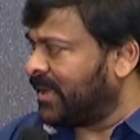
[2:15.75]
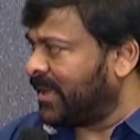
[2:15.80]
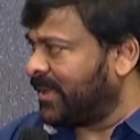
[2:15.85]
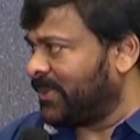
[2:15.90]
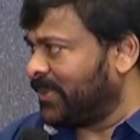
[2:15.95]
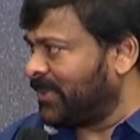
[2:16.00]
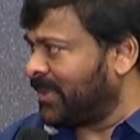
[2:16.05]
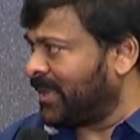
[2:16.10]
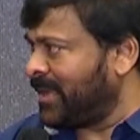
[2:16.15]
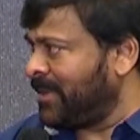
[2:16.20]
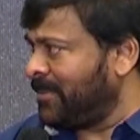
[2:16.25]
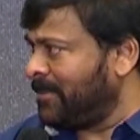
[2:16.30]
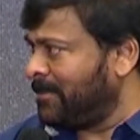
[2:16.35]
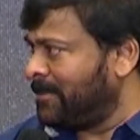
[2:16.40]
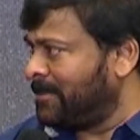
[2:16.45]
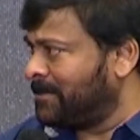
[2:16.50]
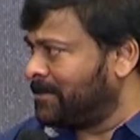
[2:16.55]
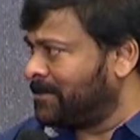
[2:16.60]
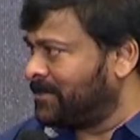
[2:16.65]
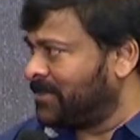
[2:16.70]
అది ఉందిగా
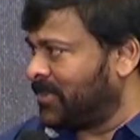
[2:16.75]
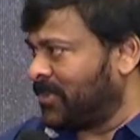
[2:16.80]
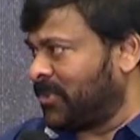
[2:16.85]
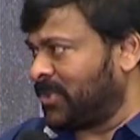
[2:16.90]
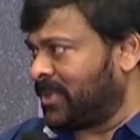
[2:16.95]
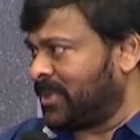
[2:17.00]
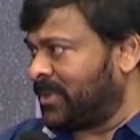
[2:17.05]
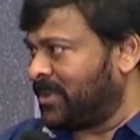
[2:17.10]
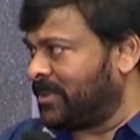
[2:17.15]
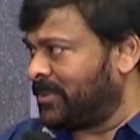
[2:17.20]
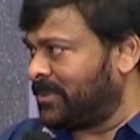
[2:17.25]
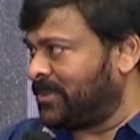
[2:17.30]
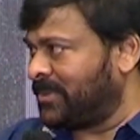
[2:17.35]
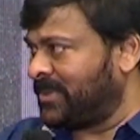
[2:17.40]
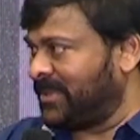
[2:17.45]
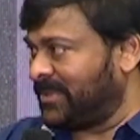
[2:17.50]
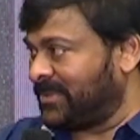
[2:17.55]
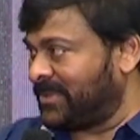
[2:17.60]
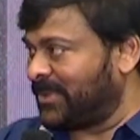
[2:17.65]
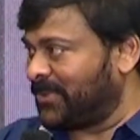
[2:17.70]
ముందుగా
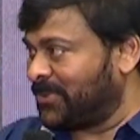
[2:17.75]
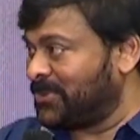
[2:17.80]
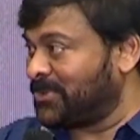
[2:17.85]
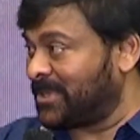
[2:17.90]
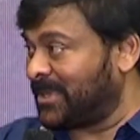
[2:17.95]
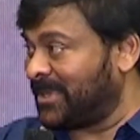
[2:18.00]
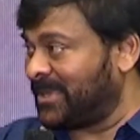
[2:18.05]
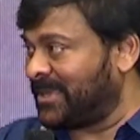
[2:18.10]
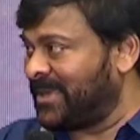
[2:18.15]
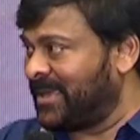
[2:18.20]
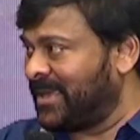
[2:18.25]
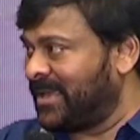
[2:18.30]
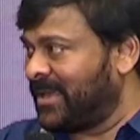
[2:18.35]
తీస్తే ఉంచండి